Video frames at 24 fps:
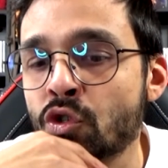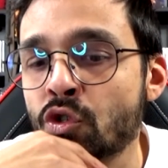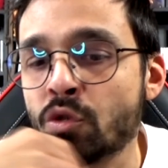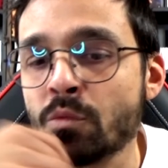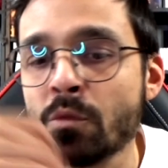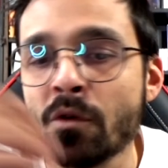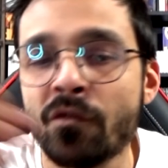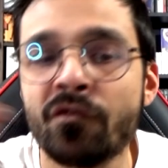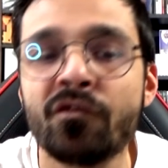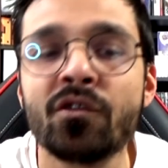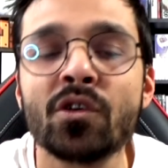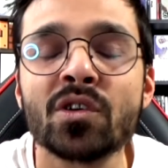je
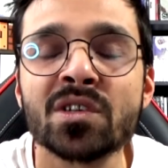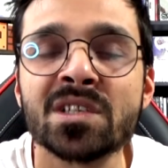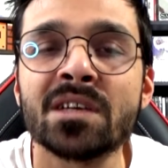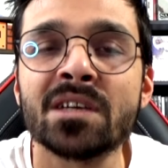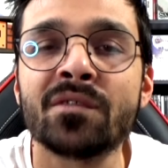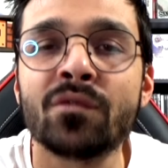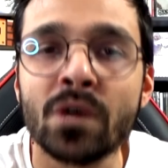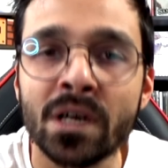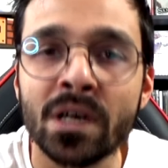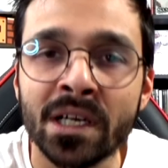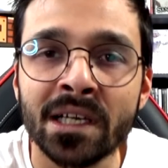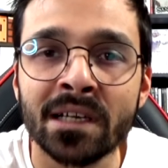me force des
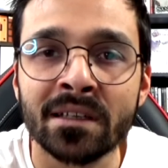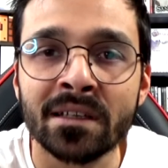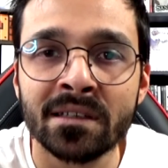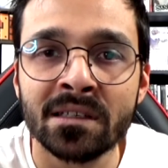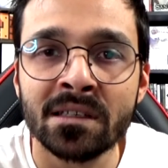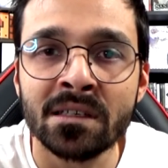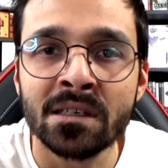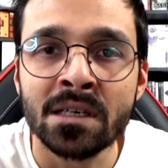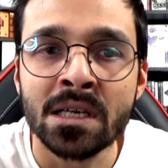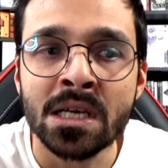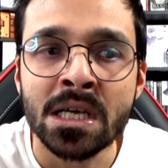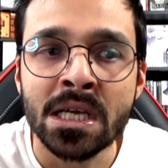fois à
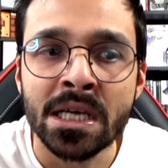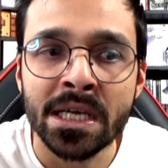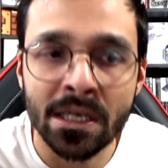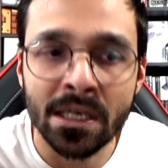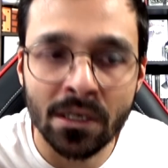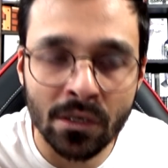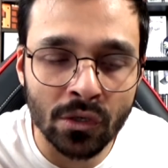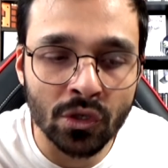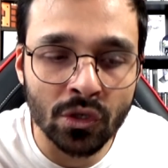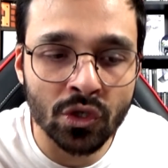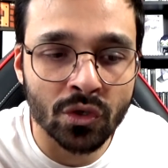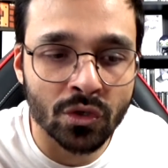regarder, et
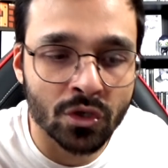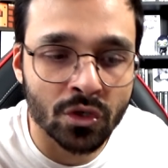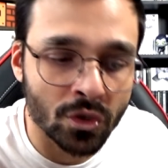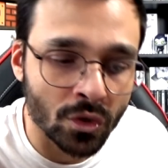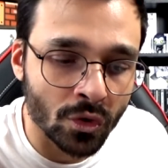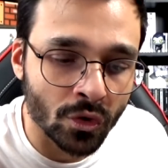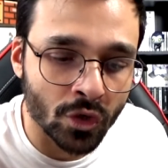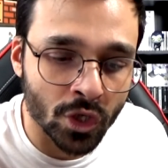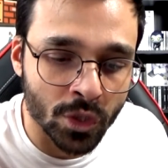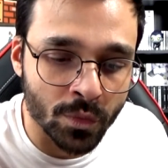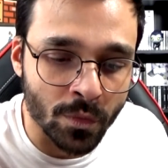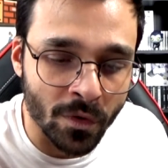quand je
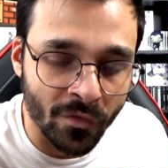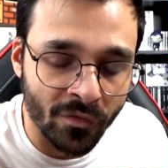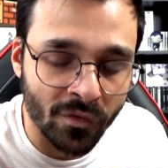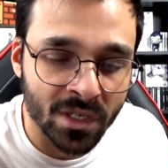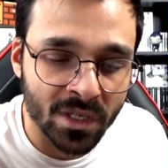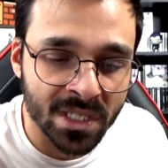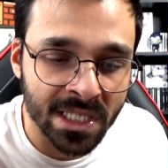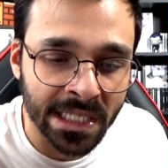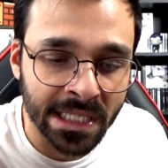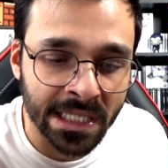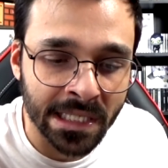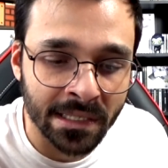sens que je me
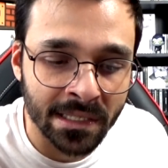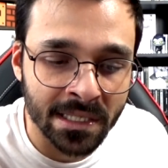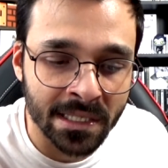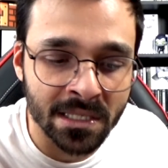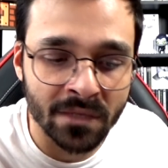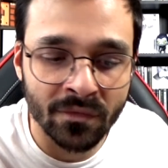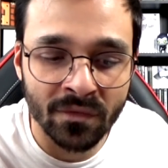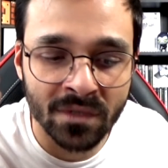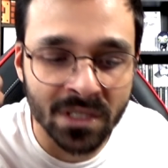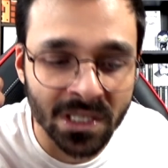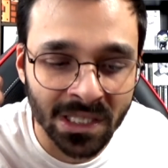force à regarder, ça veut